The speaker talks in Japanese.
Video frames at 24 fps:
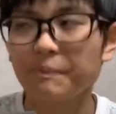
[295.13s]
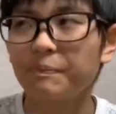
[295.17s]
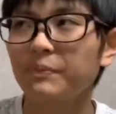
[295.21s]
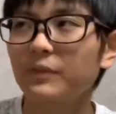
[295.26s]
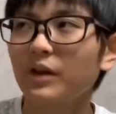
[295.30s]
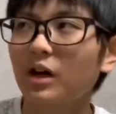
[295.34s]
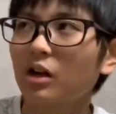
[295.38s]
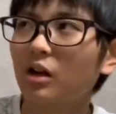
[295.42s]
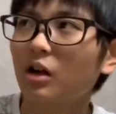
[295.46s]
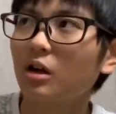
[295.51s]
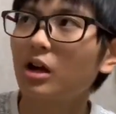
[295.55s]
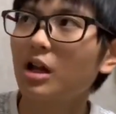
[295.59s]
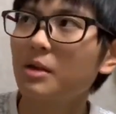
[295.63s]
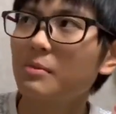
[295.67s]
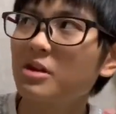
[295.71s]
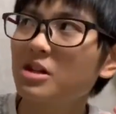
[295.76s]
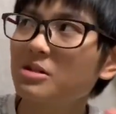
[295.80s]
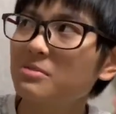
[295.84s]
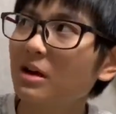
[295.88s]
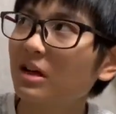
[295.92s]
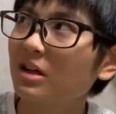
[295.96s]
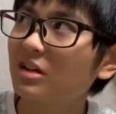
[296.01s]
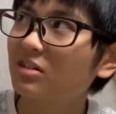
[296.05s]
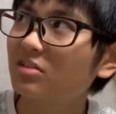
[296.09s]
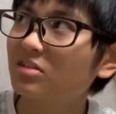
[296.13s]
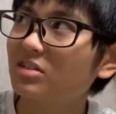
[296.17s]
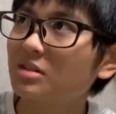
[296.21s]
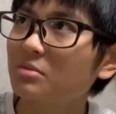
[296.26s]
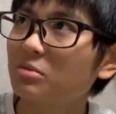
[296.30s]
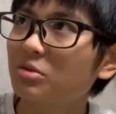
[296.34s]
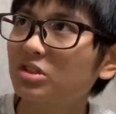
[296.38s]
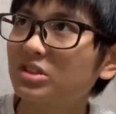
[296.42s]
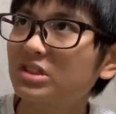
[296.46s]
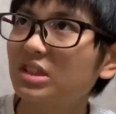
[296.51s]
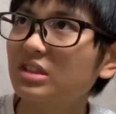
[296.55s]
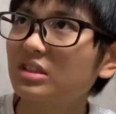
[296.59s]
だから、レベルマックスで
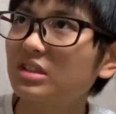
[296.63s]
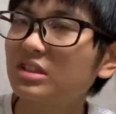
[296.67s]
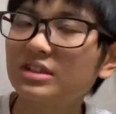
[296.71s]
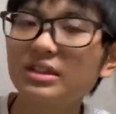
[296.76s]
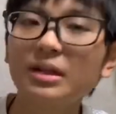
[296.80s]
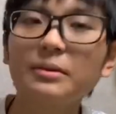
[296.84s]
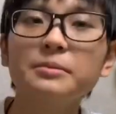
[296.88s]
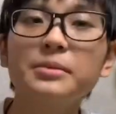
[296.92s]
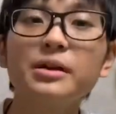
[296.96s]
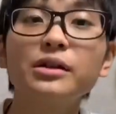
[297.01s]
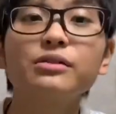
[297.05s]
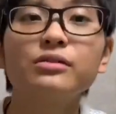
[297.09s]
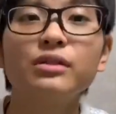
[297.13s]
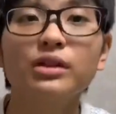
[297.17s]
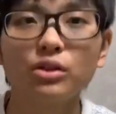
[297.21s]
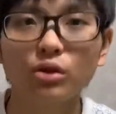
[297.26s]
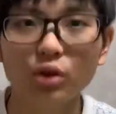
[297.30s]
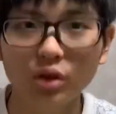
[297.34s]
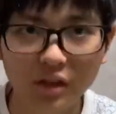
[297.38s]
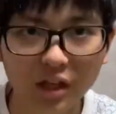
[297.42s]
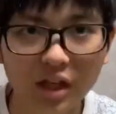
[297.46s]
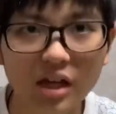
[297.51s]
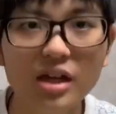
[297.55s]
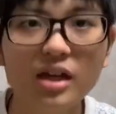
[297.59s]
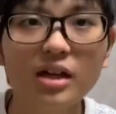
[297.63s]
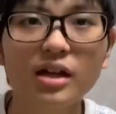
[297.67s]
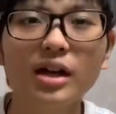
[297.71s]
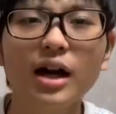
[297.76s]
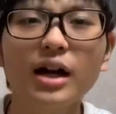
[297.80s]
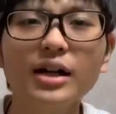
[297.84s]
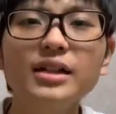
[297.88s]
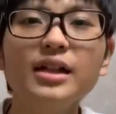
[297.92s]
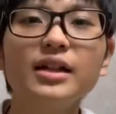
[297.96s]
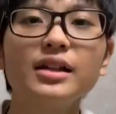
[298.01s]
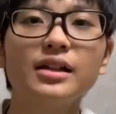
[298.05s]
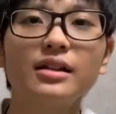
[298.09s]
も1200、300円とかで、ね、
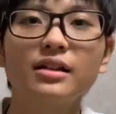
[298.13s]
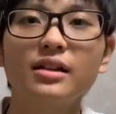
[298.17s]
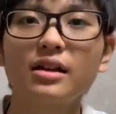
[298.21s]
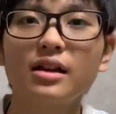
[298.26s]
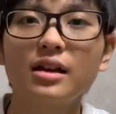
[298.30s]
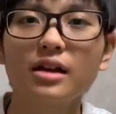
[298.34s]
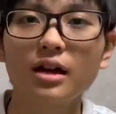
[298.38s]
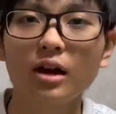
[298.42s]
かなり、